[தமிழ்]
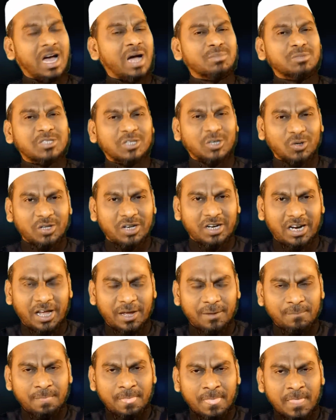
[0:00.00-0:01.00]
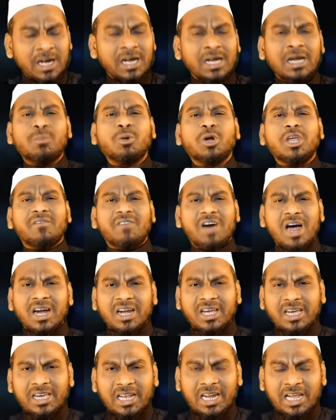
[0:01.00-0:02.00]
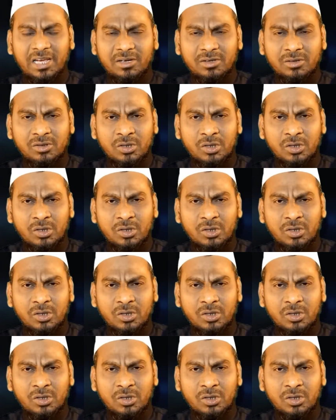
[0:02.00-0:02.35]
ஆம் சகோதரிகளே நம்முடைய வாழ்க்கையிலே